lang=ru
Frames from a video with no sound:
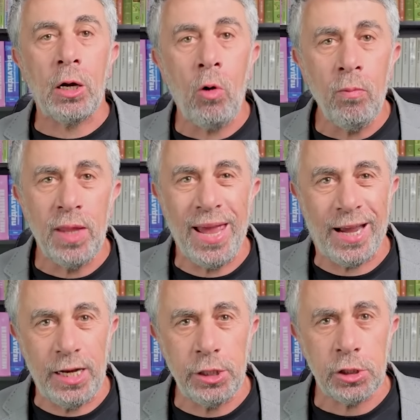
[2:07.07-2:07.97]

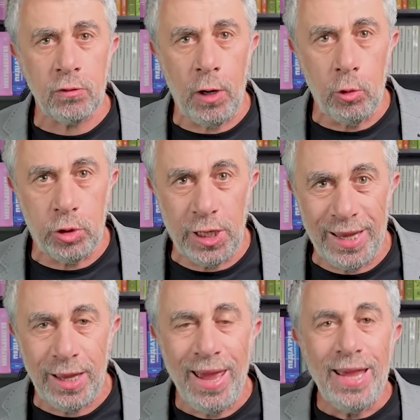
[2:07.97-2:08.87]
огромное количество
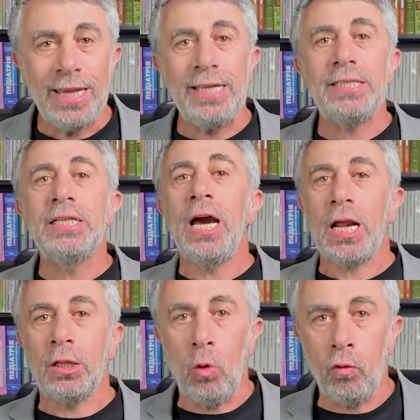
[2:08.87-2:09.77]
людей из
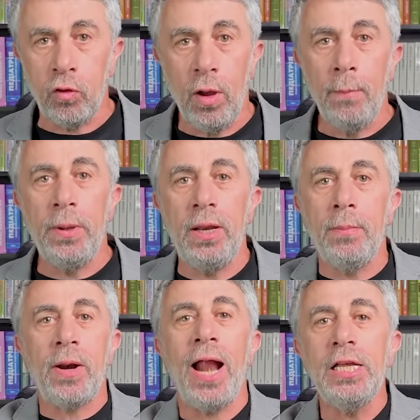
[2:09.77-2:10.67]
городов
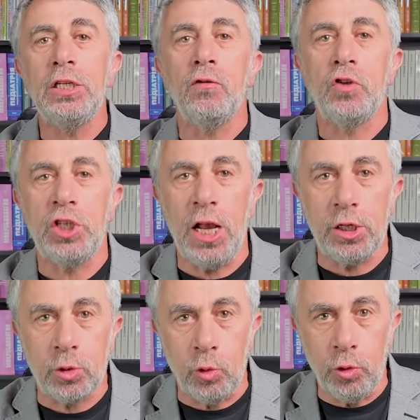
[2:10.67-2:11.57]
перебрались в
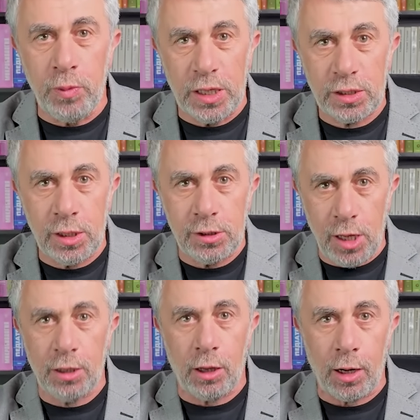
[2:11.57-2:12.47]
сельскую
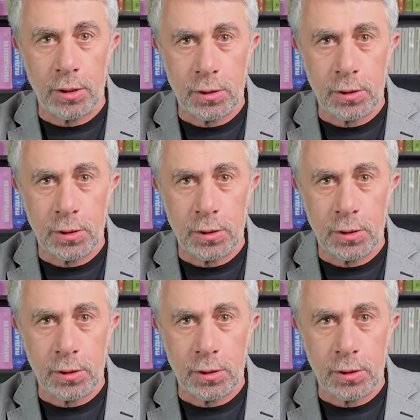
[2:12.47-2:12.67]
местность. Это